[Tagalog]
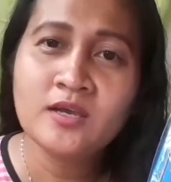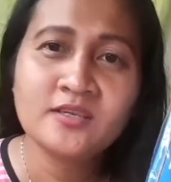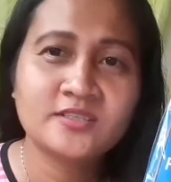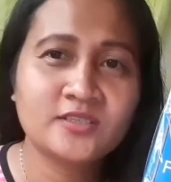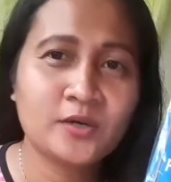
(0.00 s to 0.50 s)

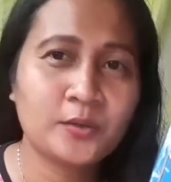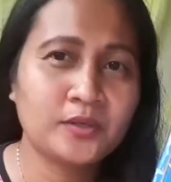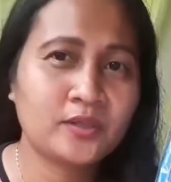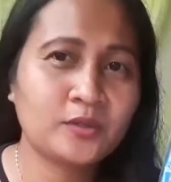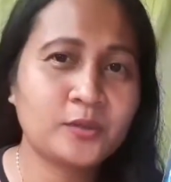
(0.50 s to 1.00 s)
So,
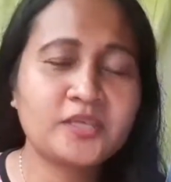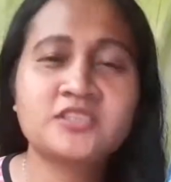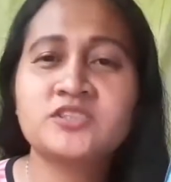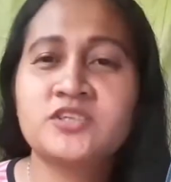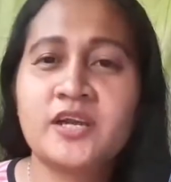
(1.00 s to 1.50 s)
ito,
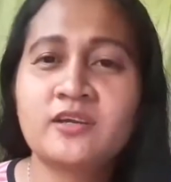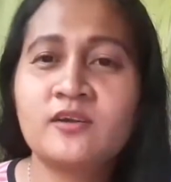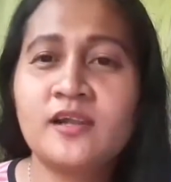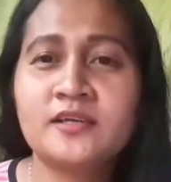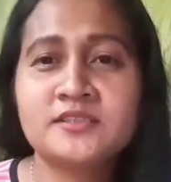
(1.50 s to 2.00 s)
isi-share ko
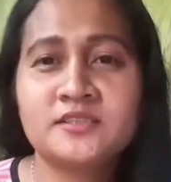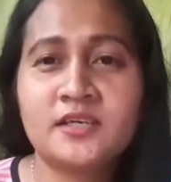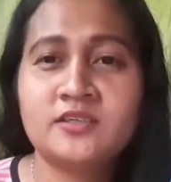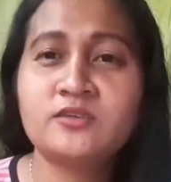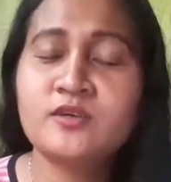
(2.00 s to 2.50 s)
lang sa
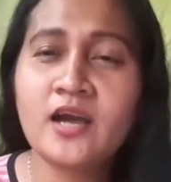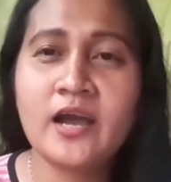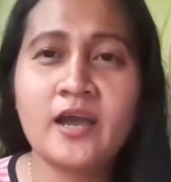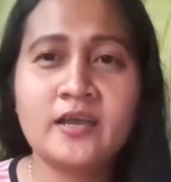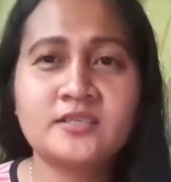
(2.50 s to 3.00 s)
inyo
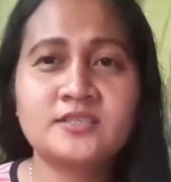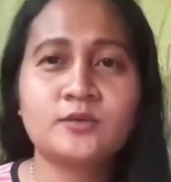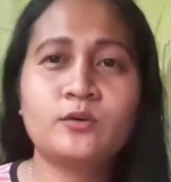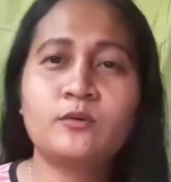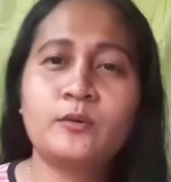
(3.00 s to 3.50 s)
guys
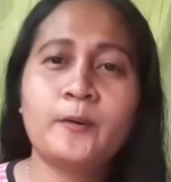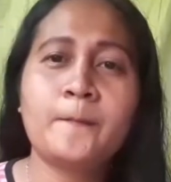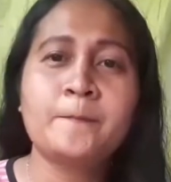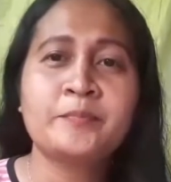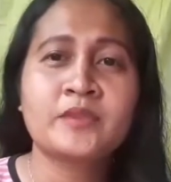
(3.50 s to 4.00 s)

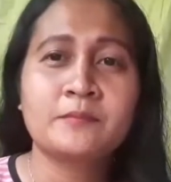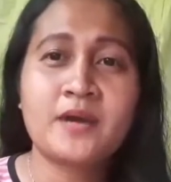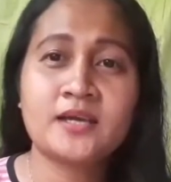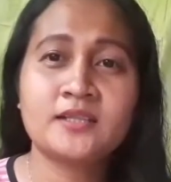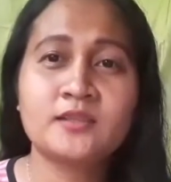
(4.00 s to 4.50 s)
kung
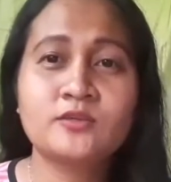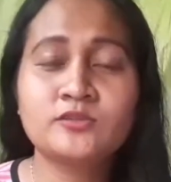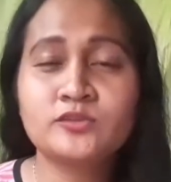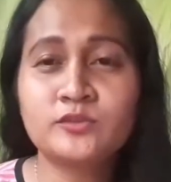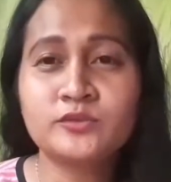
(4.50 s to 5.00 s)
bakit
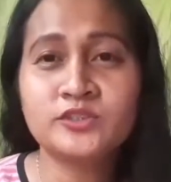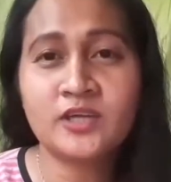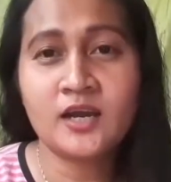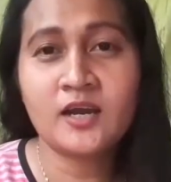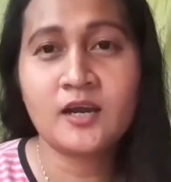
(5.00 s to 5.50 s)
gusto ko
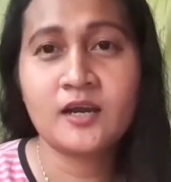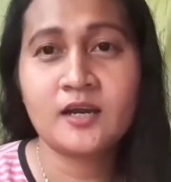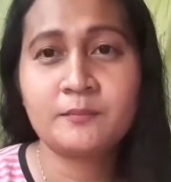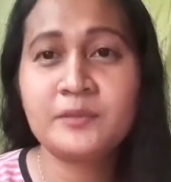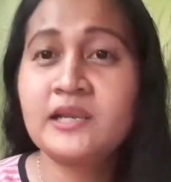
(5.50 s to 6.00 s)

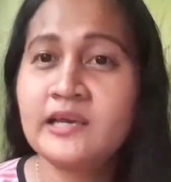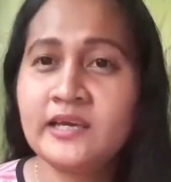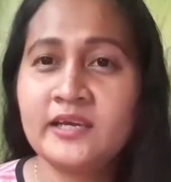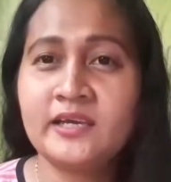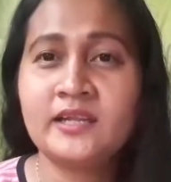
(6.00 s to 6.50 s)
siyang
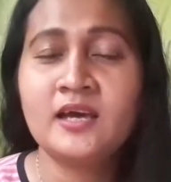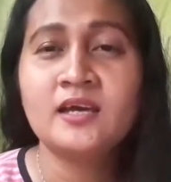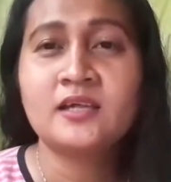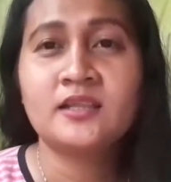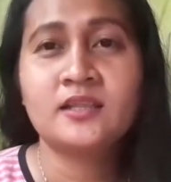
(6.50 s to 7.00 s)
bilhin
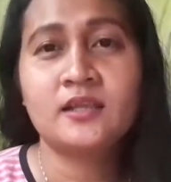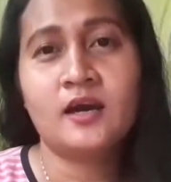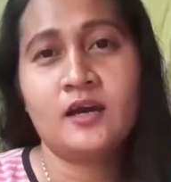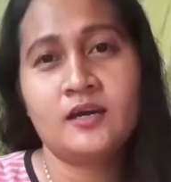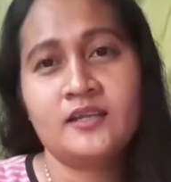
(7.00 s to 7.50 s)

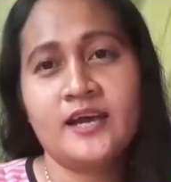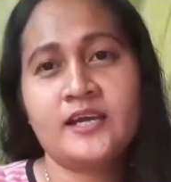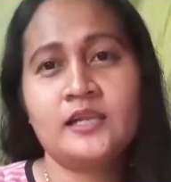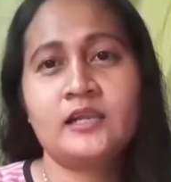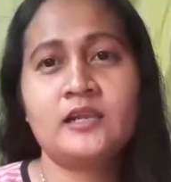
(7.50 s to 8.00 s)
uh,
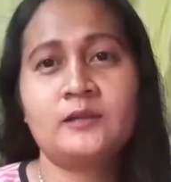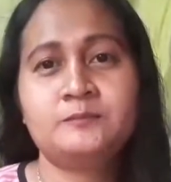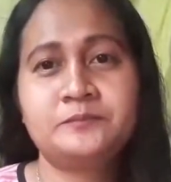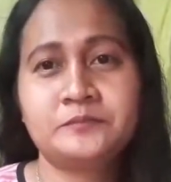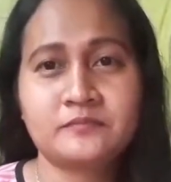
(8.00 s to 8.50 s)
dahil
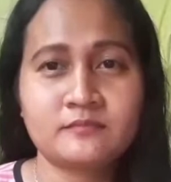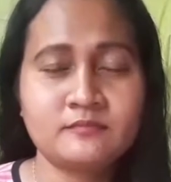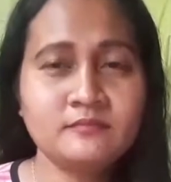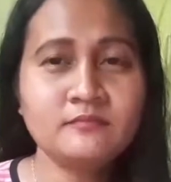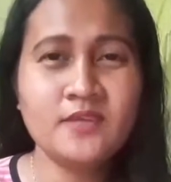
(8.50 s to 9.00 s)

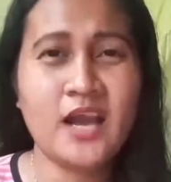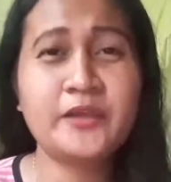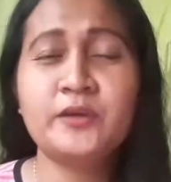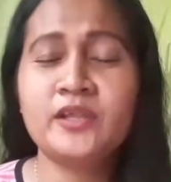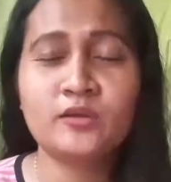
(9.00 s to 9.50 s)

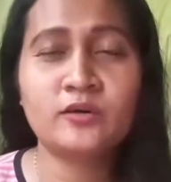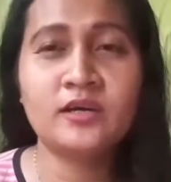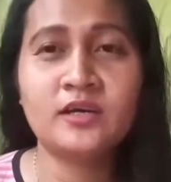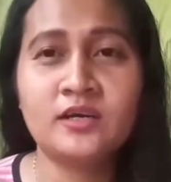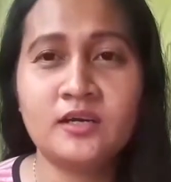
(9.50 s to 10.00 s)
ano ito,
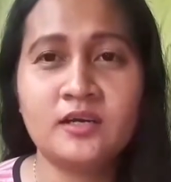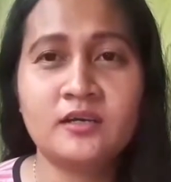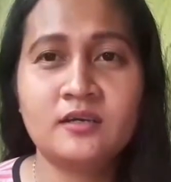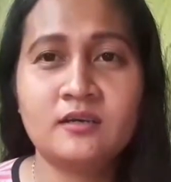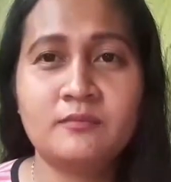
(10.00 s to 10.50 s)

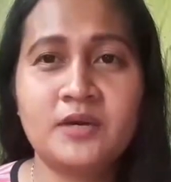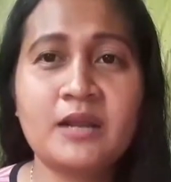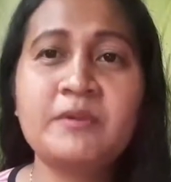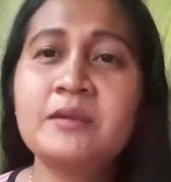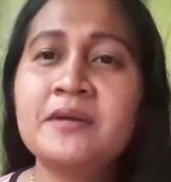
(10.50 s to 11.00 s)
uh,
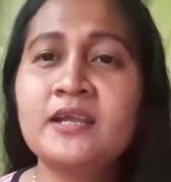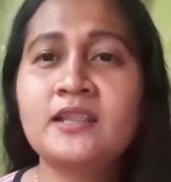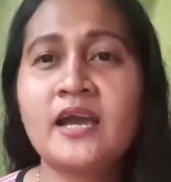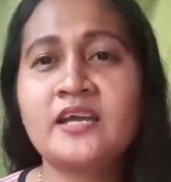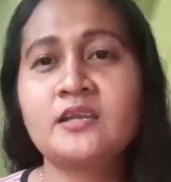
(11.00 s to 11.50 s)
marami naman na
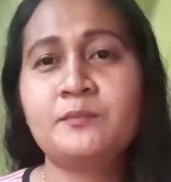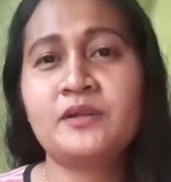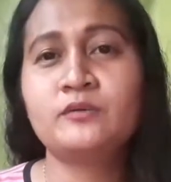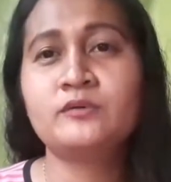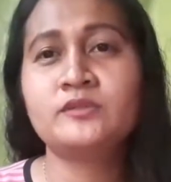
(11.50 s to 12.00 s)
tayong
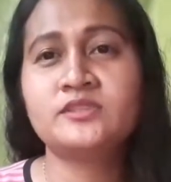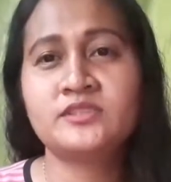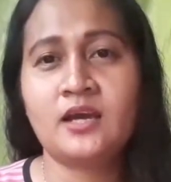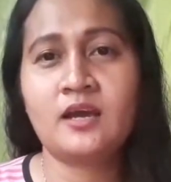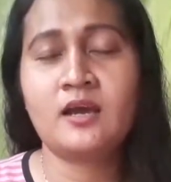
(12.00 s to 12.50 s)
napanood
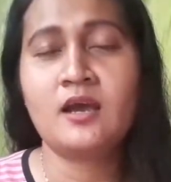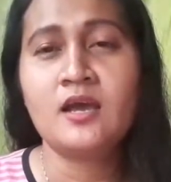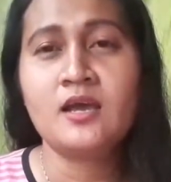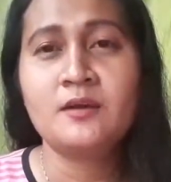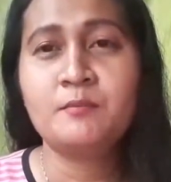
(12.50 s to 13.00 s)
sa
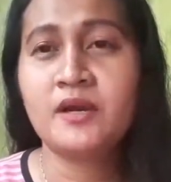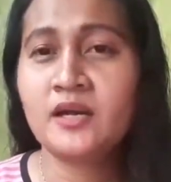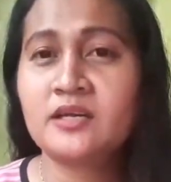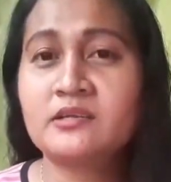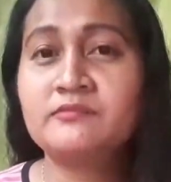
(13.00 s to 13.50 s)

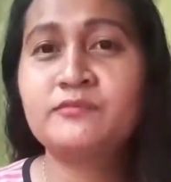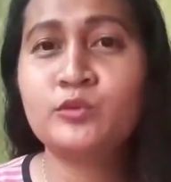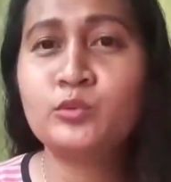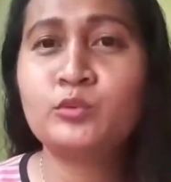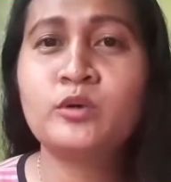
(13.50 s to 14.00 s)
mga
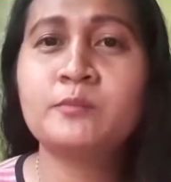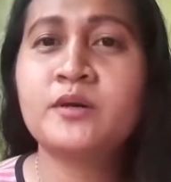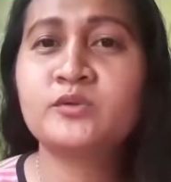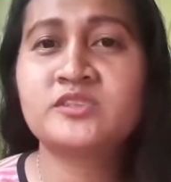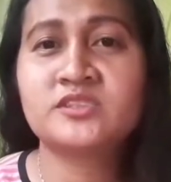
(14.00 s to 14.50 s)
review
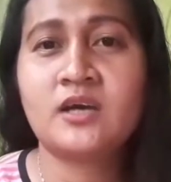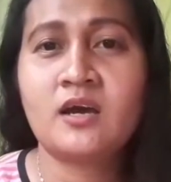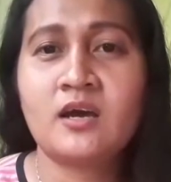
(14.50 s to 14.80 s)
about sa